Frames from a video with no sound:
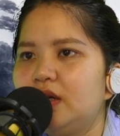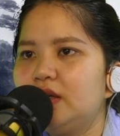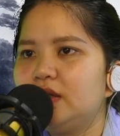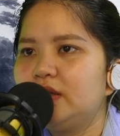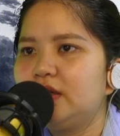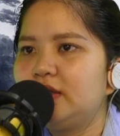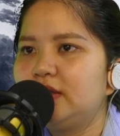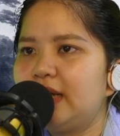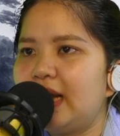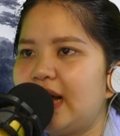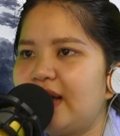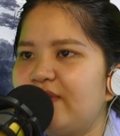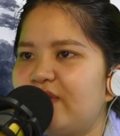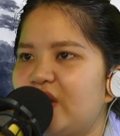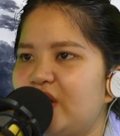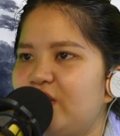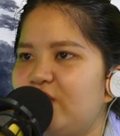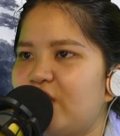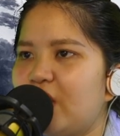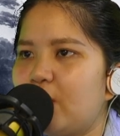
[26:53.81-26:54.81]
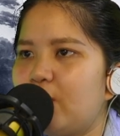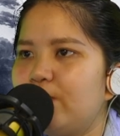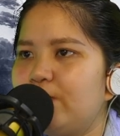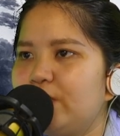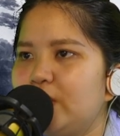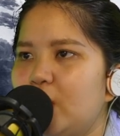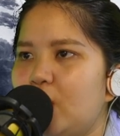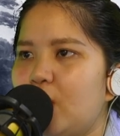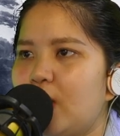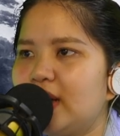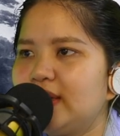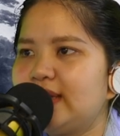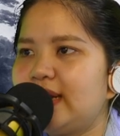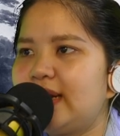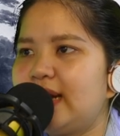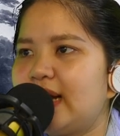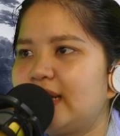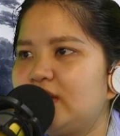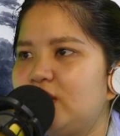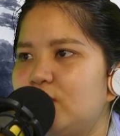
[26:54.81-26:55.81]
Tương lai và hy vọng Hóa
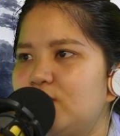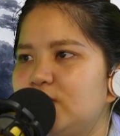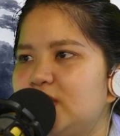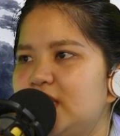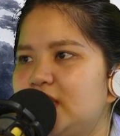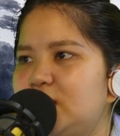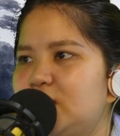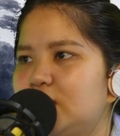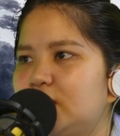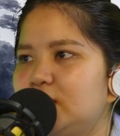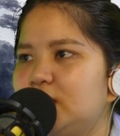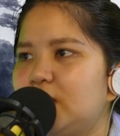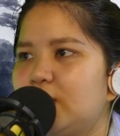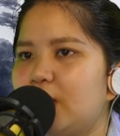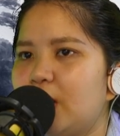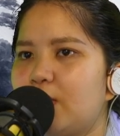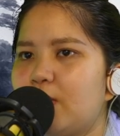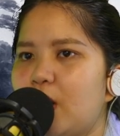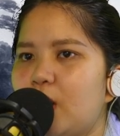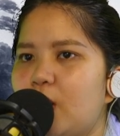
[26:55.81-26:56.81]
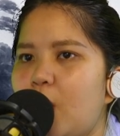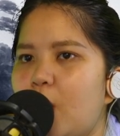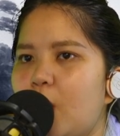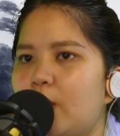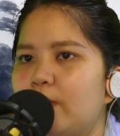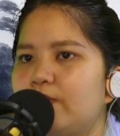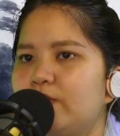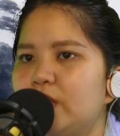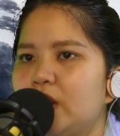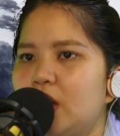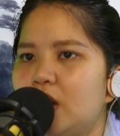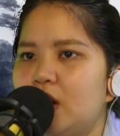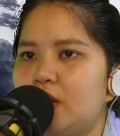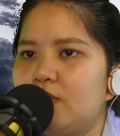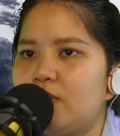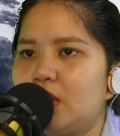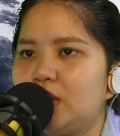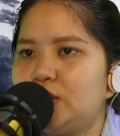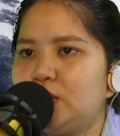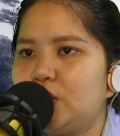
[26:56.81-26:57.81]
thành hạt giống sinh trưởng trong lòng bọn họ
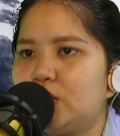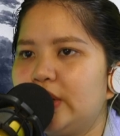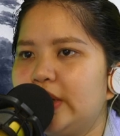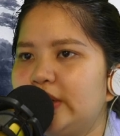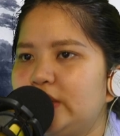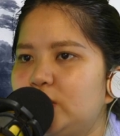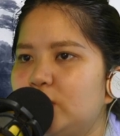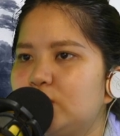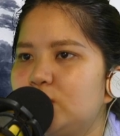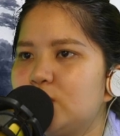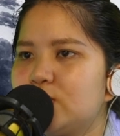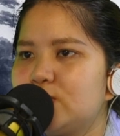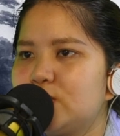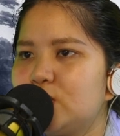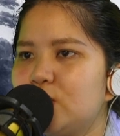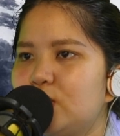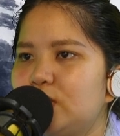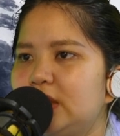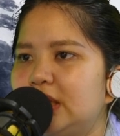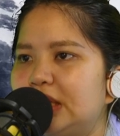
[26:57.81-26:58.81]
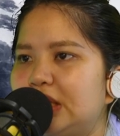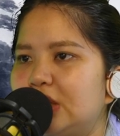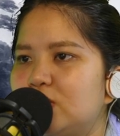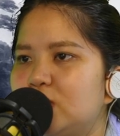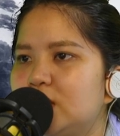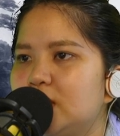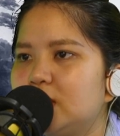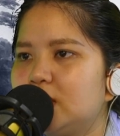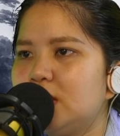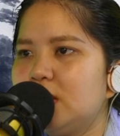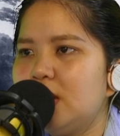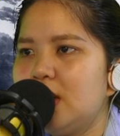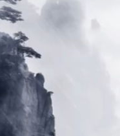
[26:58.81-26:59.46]
mọi chỗ kiến trúc sụp xuống được tu sửa